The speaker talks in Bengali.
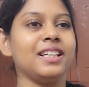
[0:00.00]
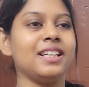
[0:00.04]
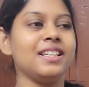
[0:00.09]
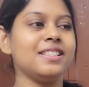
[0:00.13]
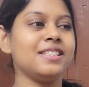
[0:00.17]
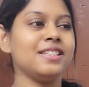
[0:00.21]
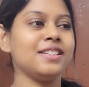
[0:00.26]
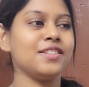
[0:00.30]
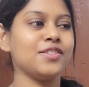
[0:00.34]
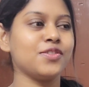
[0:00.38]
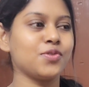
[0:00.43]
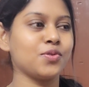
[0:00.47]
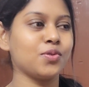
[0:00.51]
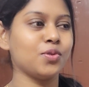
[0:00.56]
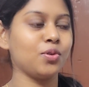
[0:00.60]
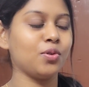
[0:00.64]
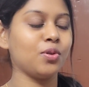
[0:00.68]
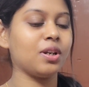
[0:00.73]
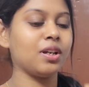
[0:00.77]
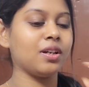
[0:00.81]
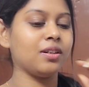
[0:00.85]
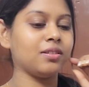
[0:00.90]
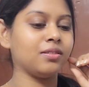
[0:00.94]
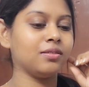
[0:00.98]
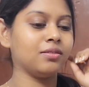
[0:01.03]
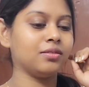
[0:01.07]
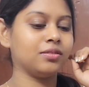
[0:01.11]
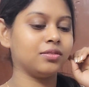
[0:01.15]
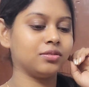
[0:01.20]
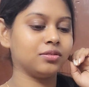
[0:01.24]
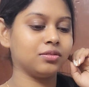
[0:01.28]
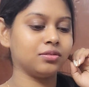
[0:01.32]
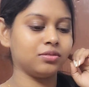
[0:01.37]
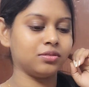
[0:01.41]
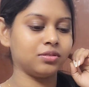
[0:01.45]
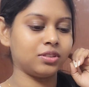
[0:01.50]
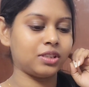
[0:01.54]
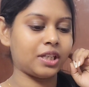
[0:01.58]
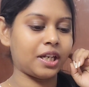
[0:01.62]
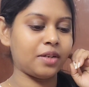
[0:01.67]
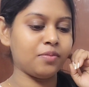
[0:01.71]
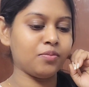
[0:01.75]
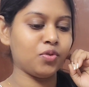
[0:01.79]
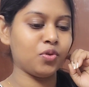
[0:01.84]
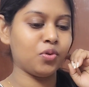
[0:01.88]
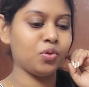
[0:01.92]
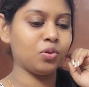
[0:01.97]
এই জিনিসগুলো না
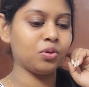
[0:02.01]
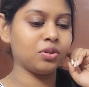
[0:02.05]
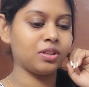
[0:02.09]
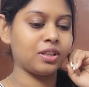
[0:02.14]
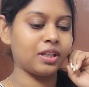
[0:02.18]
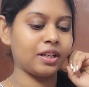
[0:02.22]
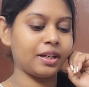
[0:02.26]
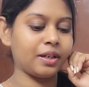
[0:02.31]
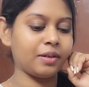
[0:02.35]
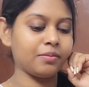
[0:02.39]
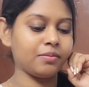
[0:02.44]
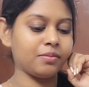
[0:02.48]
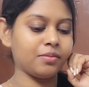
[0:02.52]
সেই মুহূর্তে